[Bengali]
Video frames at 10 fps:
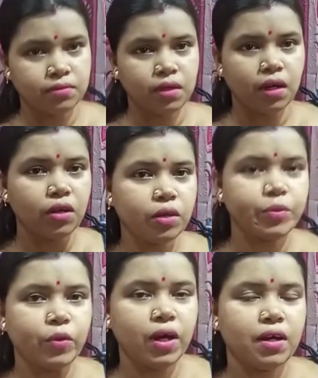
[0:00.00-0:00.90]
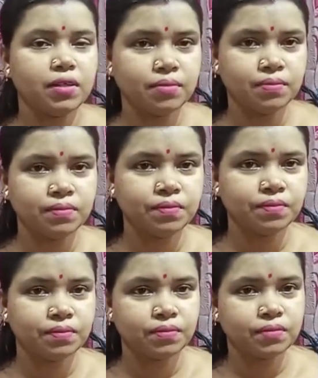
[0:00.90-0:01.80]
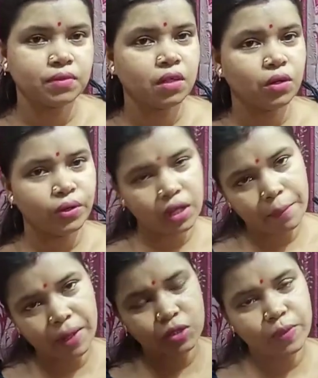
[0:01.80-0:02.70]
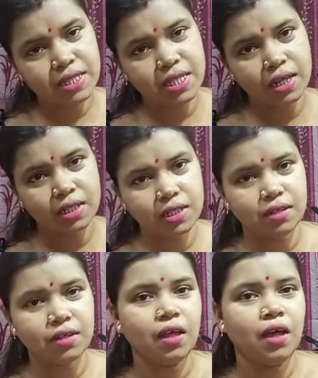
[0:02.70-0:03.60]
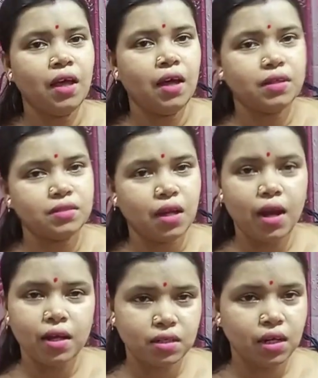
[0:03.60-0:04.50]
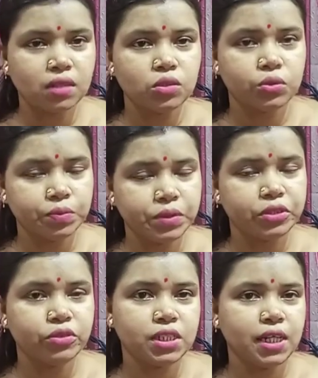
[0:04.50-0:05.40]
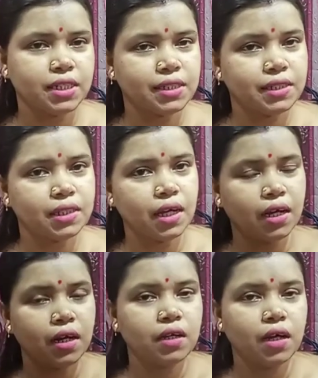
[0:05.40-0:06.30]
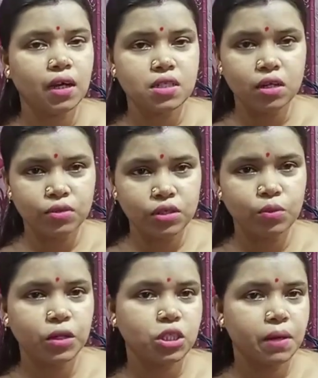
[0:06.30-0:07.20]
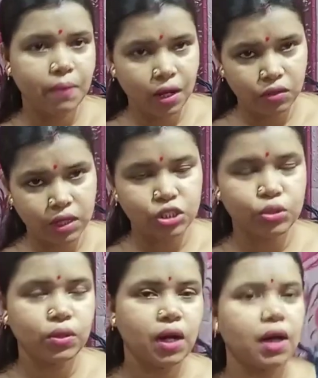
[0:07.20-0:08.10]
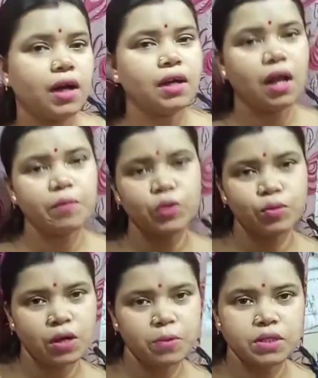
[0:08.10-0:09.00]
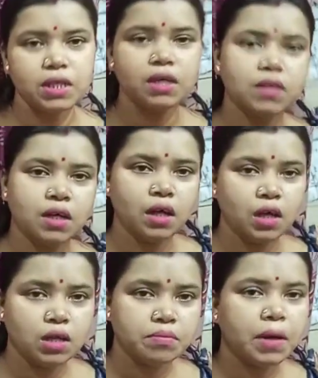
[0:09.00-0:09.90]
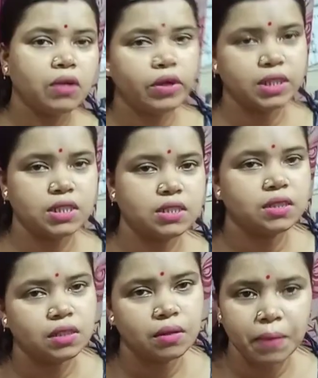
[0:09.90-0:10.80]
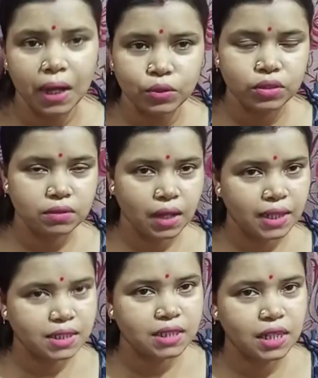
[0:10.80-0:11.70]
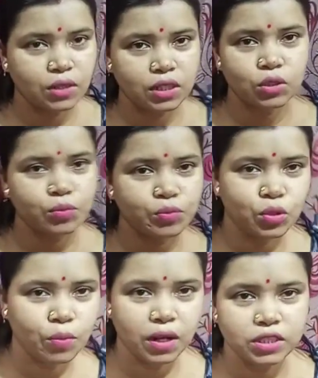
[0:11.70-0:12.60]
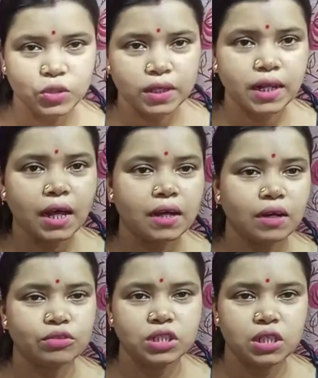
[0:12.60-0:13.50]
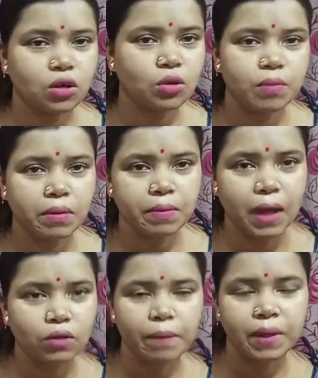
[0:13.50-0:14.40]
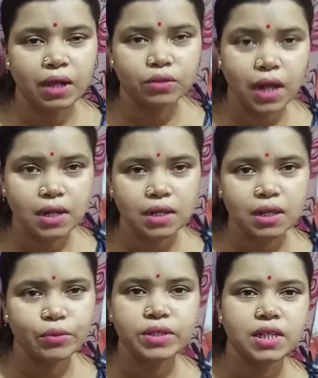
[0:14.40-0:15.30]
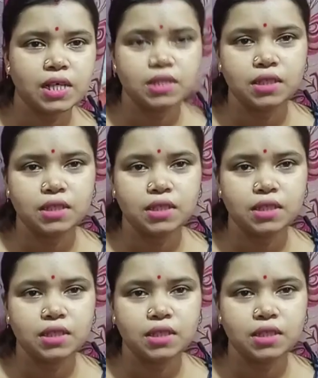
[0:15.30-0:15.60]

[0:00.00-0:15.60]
হ্যালো এভরিওয়ান ওয়েলকাম ব্যাক টু মাই চ্যানেল আর একটা নতুন ভিডিও নিয়ে এসছি আশা করি তোমরা সবাই ভালো আছো আর আমিও মোটামুটি ভালো আছি ভালো আছি সেই কথা তো পুরো বলা চলে না কারণ সেরকমভাবে ভালো আমরা এখন আর কেউই নেই